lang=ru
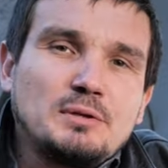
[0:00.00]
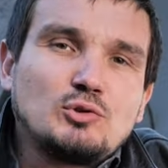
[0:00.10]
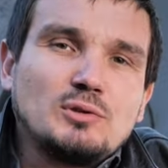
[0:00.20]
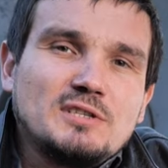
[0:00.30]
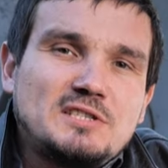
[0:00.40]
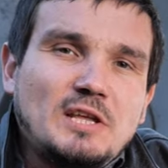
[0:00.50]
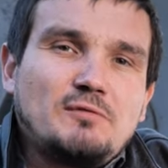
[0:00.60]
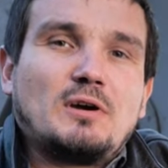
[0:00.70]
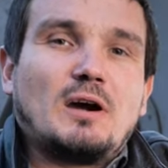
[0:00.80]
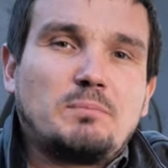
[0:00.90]
бетонные
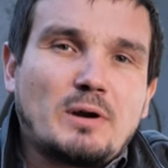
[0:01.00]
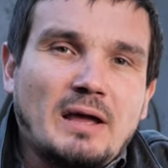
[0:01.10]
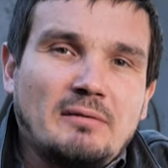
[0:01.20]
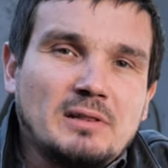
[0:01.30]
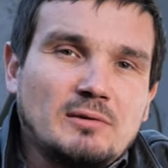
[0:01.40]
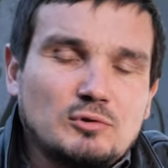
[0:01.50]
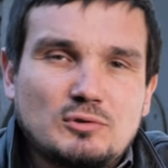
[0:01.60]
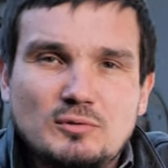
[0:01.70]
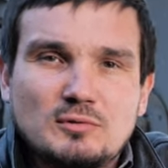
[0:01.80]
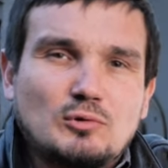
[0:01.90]
сейфы, как правило, вот
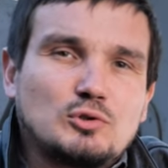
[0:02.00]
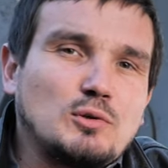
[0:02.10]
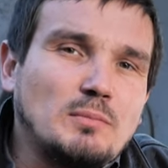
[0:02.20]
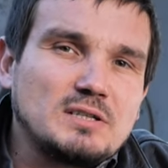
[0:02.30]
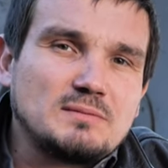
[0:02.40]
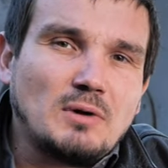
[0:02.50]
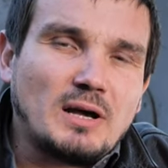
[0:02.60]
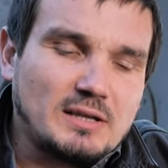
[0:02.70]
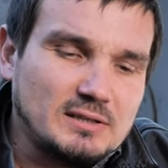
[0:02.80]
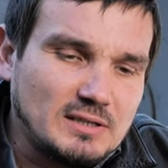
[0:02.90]
э, то, что Max
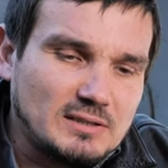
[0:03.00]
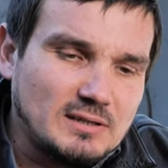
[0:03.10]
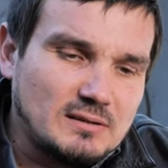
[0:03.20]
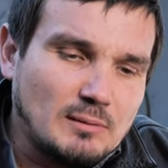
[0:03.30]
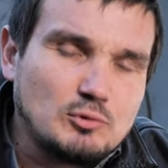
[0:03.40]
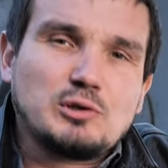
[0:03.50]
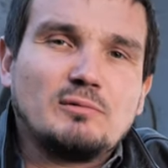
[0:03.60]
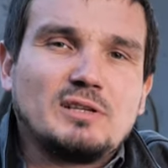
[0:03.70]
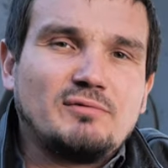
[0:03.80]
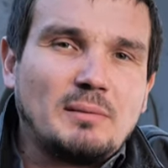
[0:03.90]
Market, это там
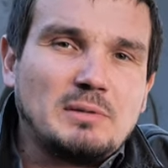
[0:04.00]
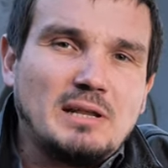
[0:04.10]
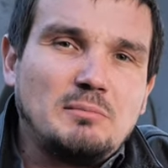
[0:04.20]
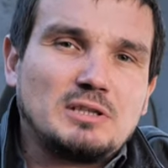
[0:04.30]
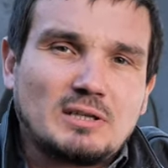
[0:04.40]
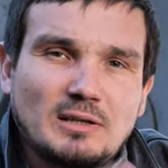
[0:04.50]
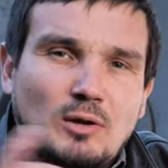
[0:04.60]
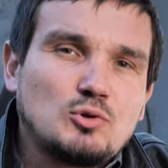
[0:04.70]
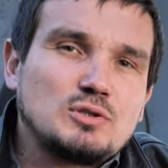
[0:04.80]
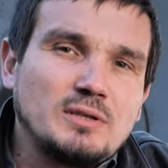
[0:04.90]
условно 2 мм
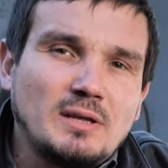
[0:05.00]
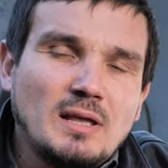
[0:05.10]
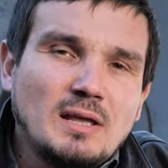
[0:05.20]
наружный